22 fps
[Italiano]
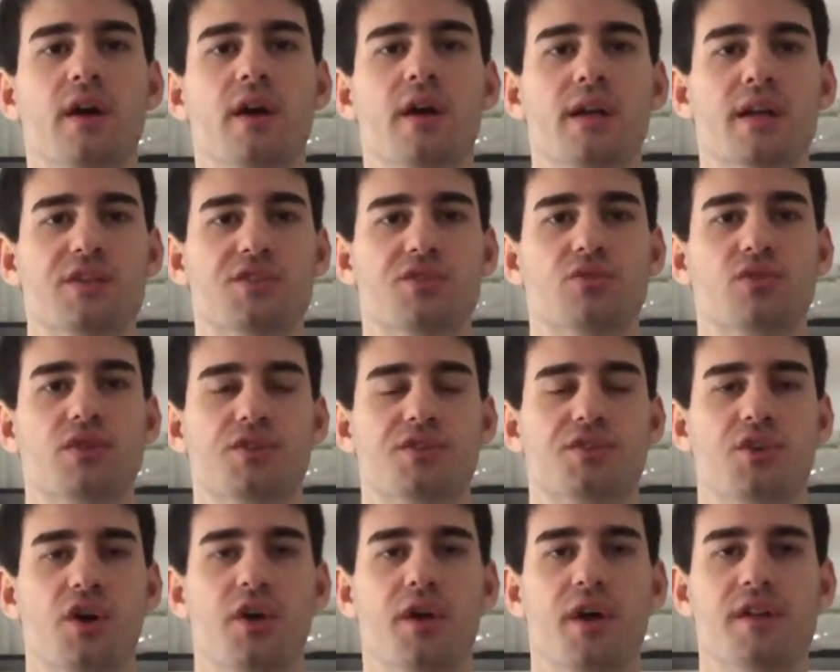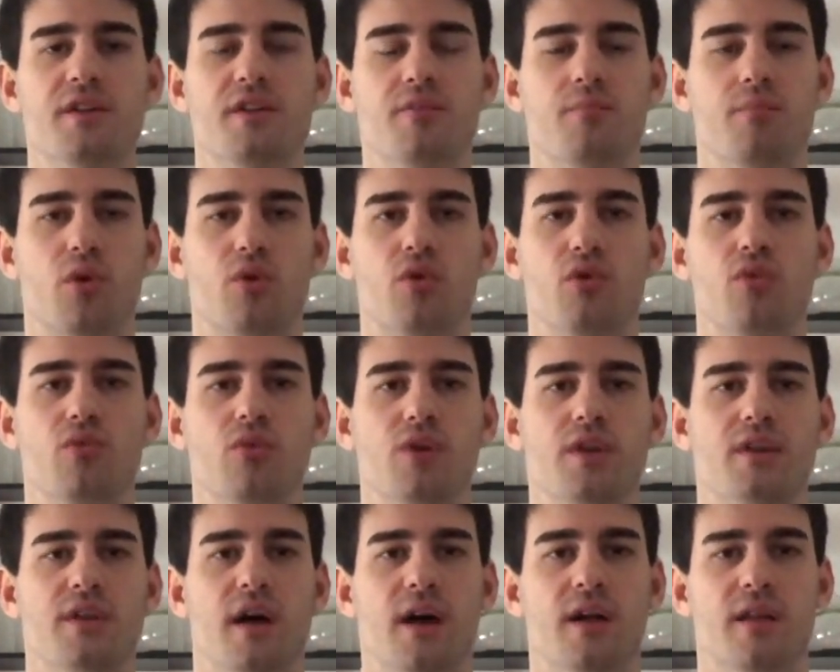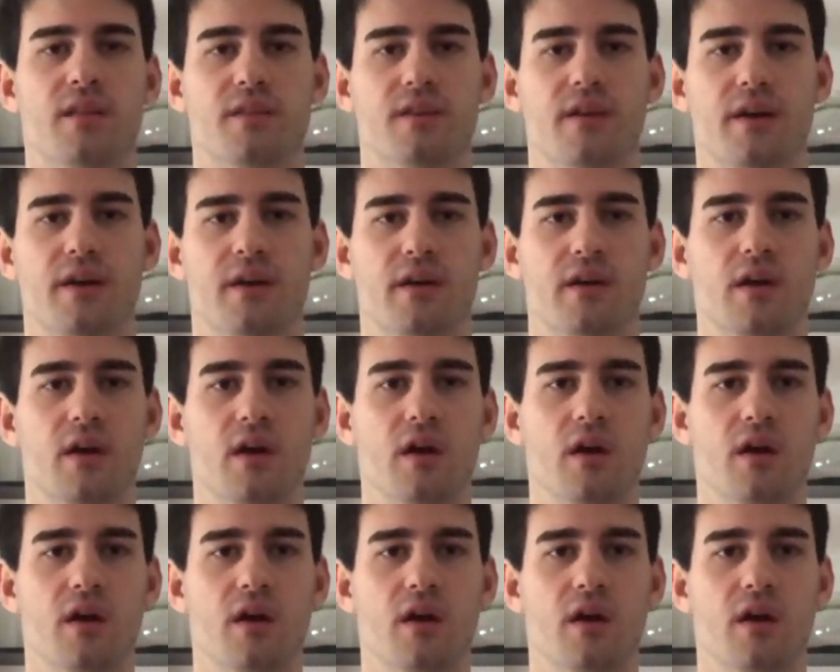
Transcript: la situazione è a dir poco inquietante.